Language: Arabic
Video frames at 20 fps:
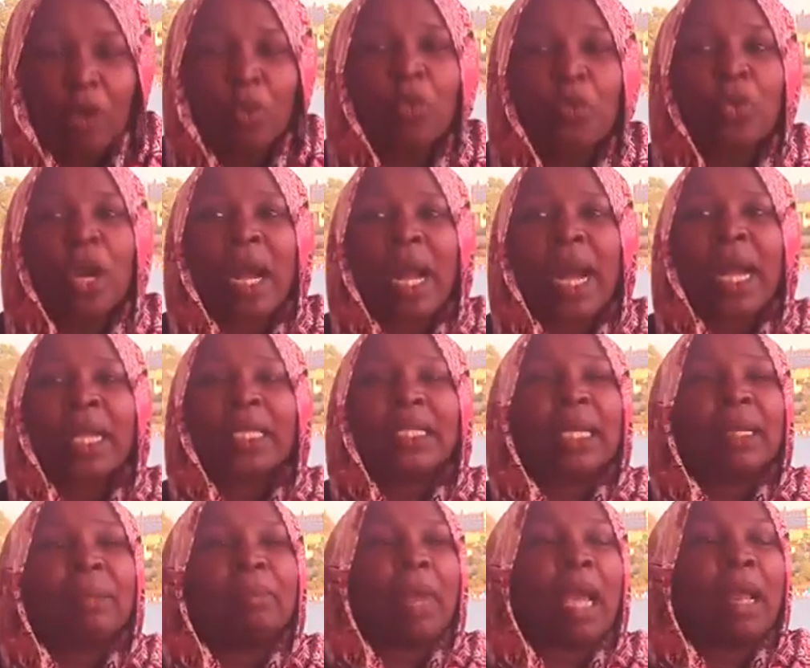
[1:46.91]
مراعاة
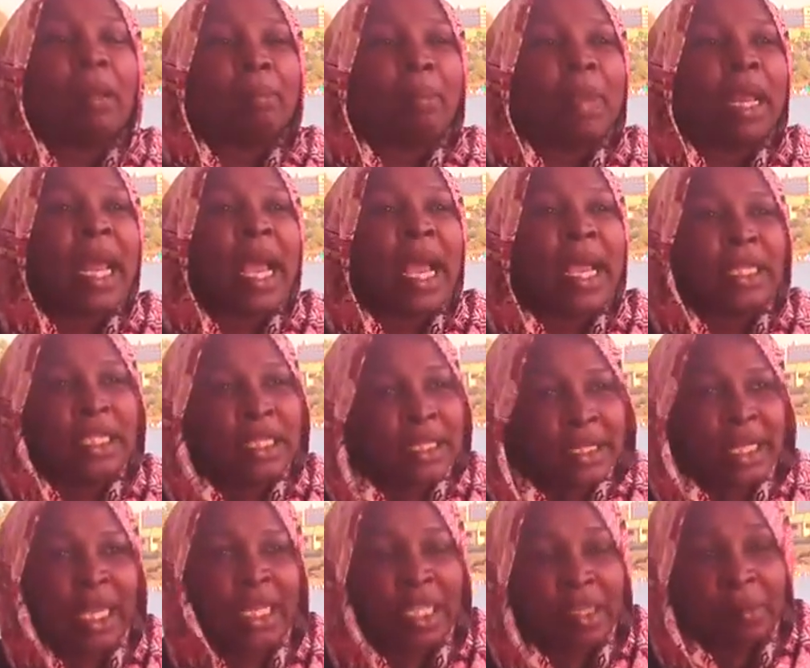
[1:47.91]
المناهج
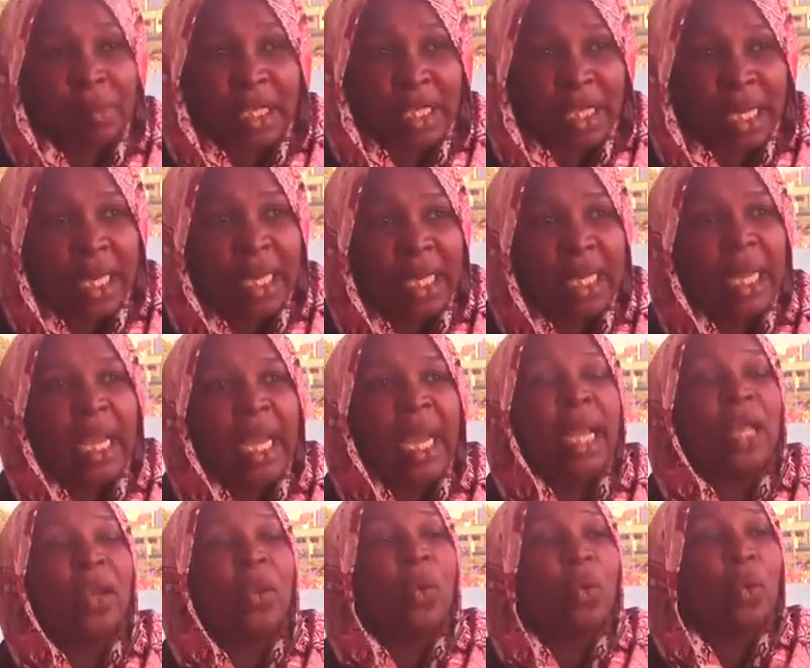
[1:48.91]
التعليمية
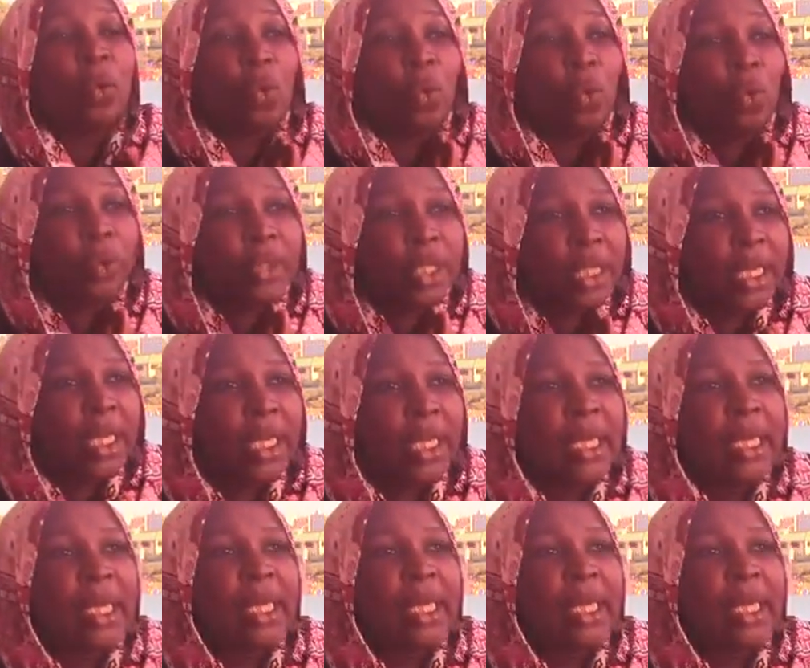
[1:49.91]
الحقوق دي